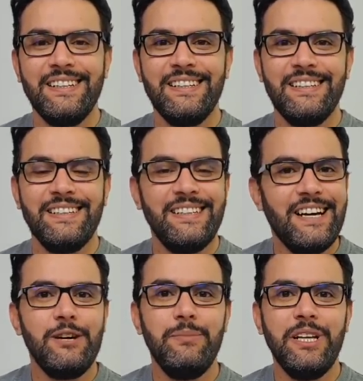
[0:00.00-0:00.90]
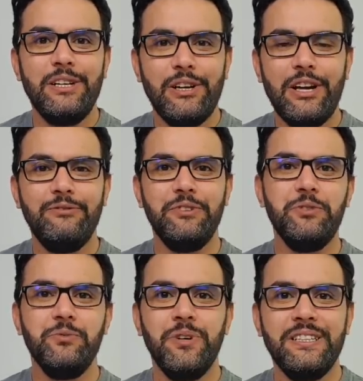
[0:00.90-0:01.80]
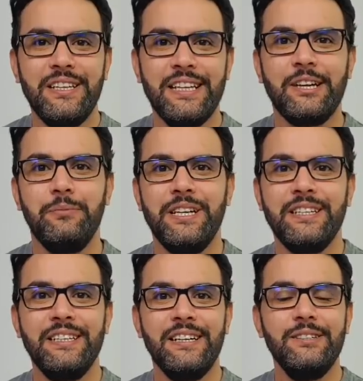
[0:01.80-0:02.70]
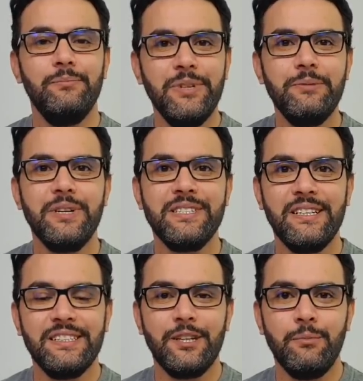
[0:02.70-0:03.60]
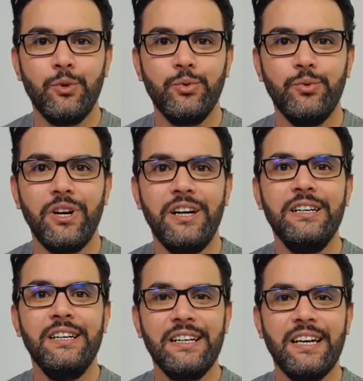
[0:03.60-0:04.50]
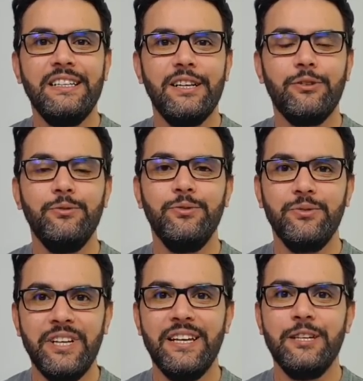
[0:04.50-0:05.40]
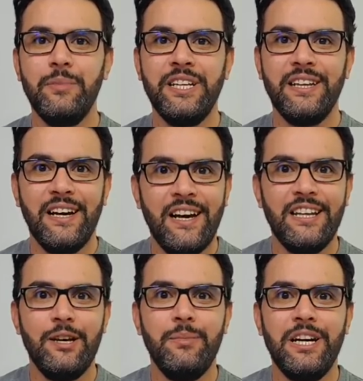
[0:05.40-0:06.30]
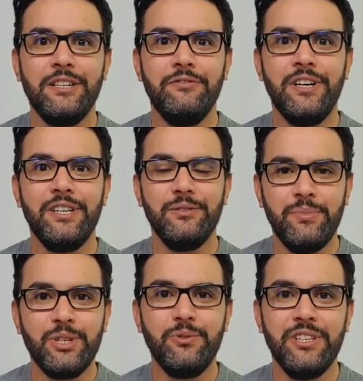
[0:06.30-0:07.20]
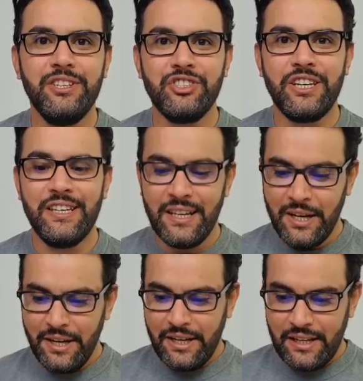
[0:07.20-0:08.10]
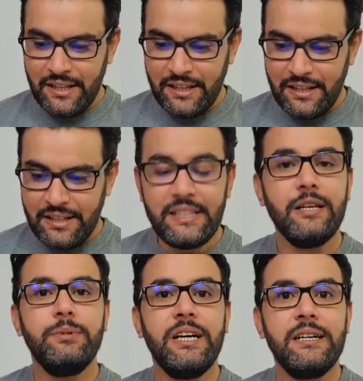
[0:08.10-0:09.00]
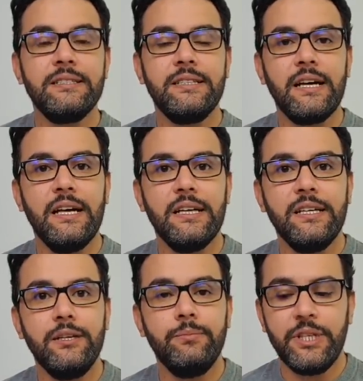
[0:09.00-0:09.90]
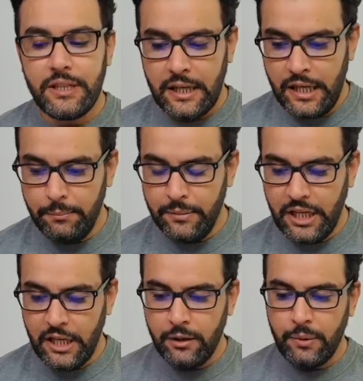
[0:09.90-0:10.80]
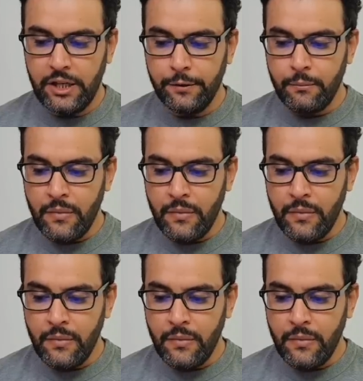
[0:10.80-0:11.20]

آه، لعمل الفيديوهات الإخبارية من مصادر موثوقة كي تكونوا دائما على معرفة بكل شيء آه، لنبدأ أصدقائي بأهم الأخبار